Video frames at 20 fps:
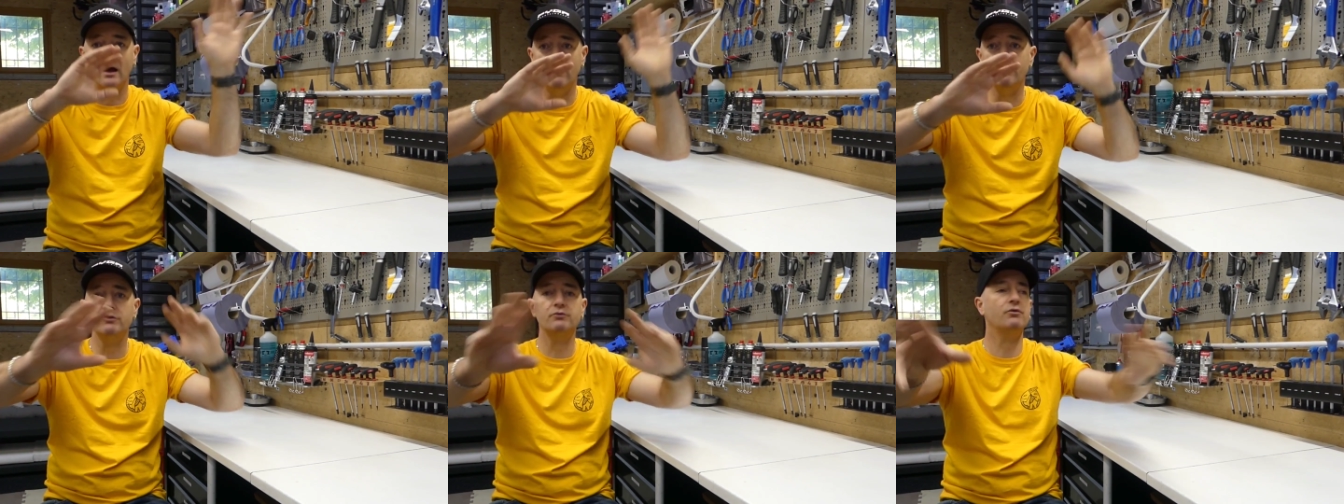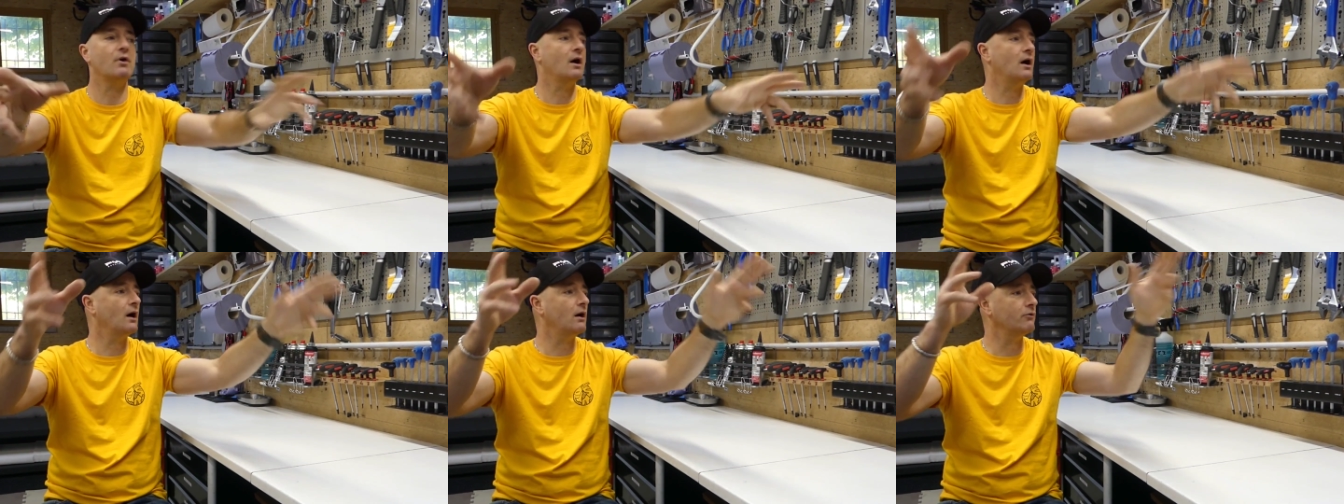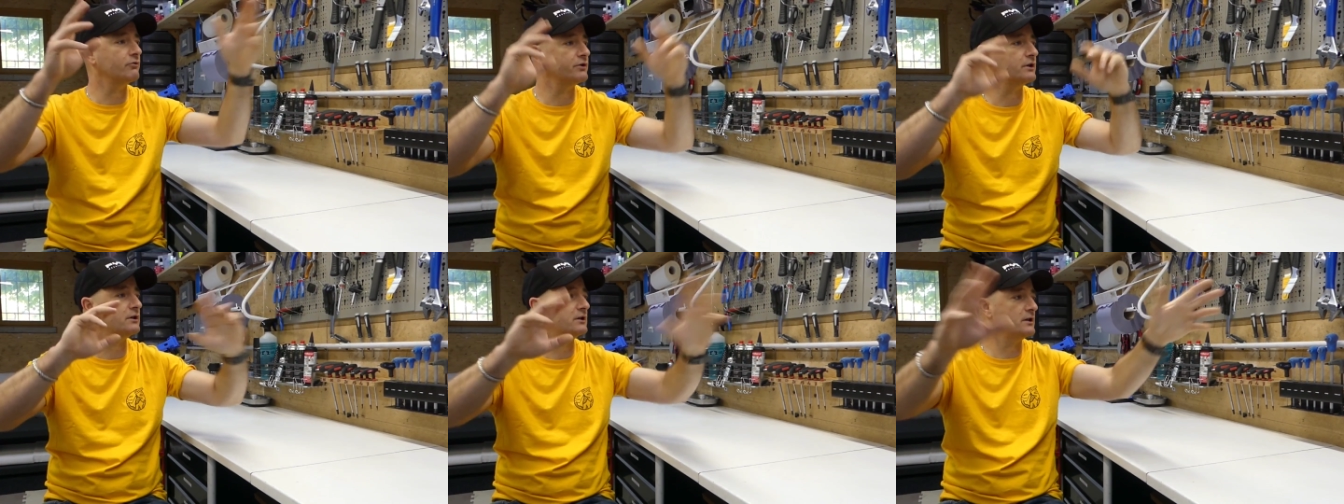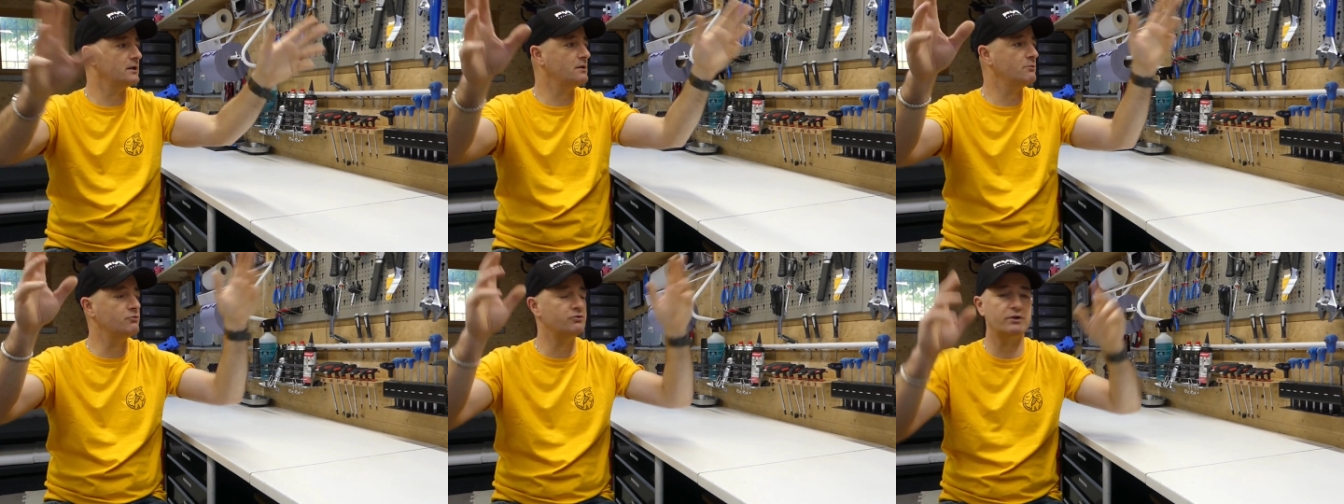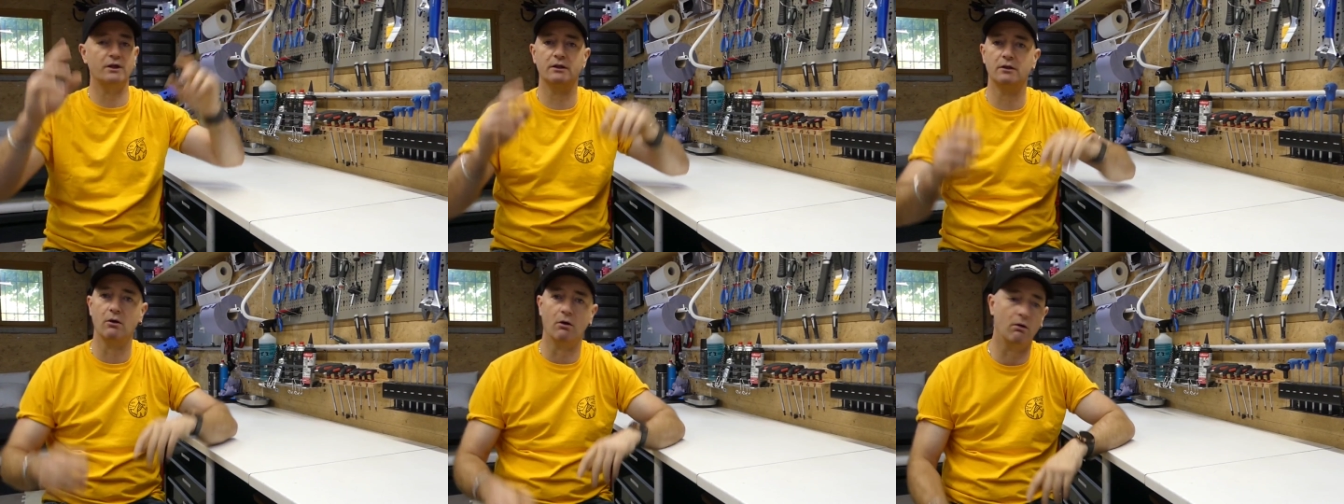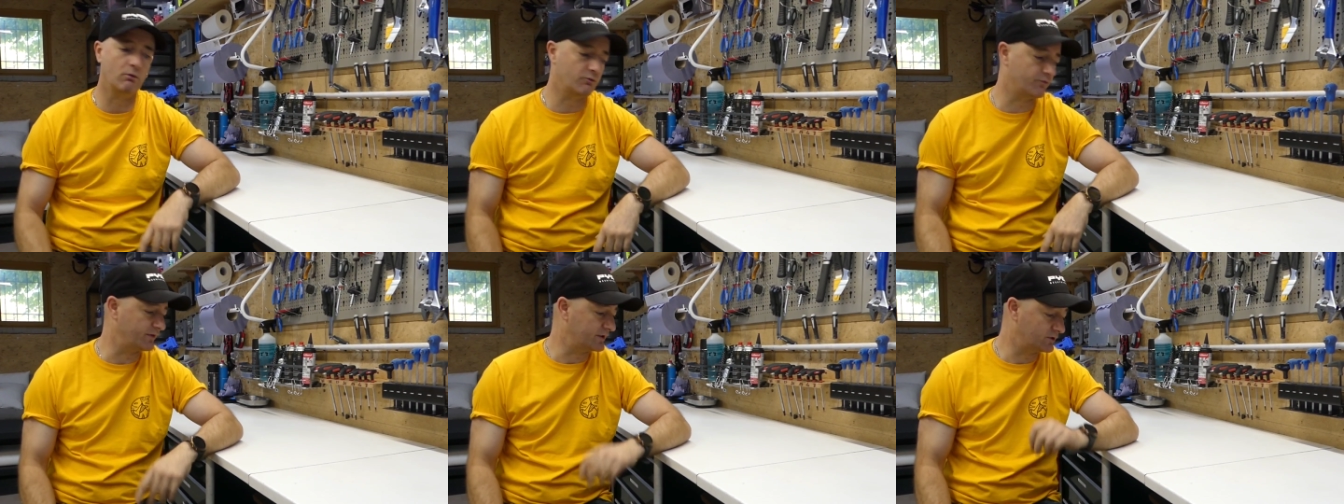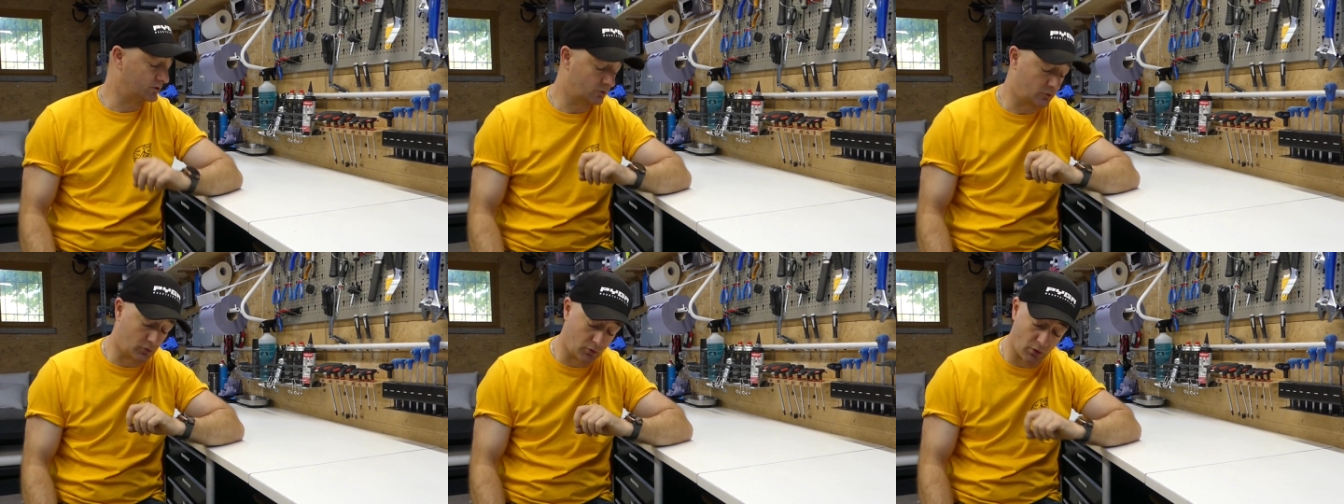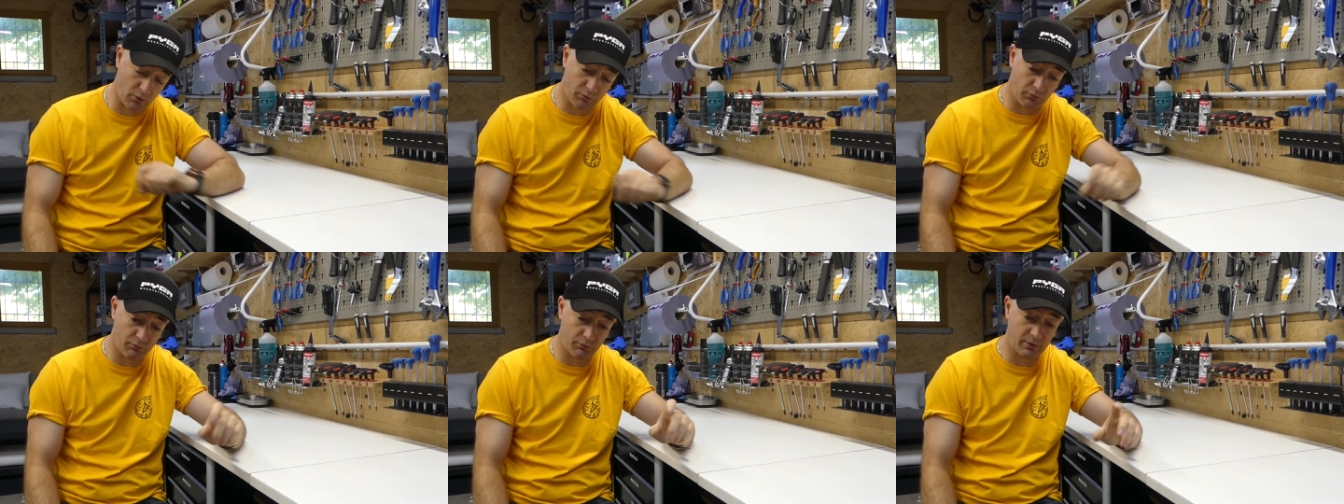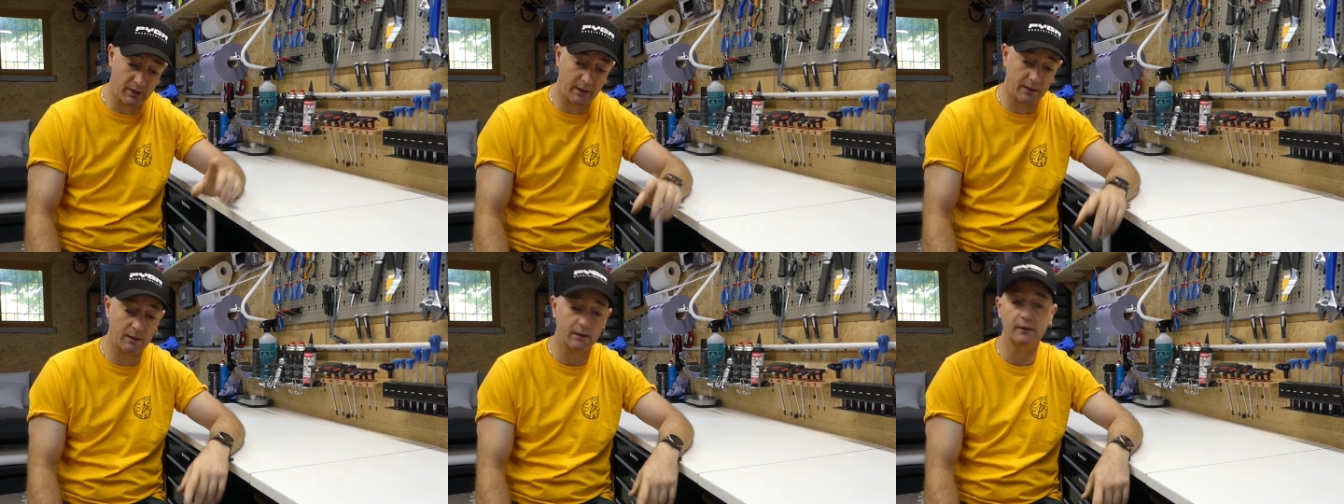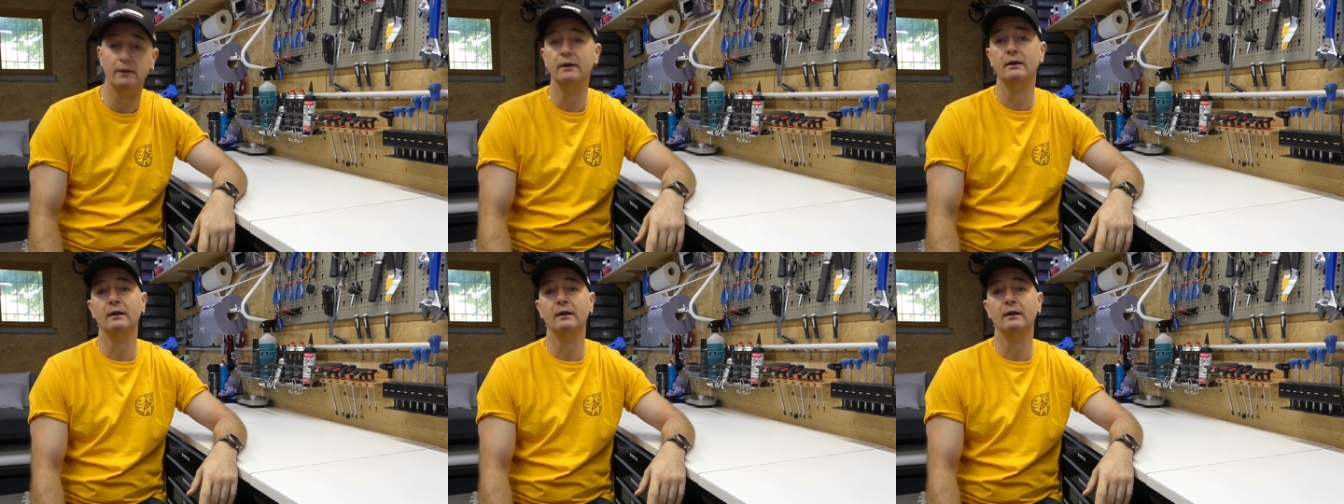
À vous de voir. Vous êtes libre, vous êtes grand, vous faites ce que vous voulez.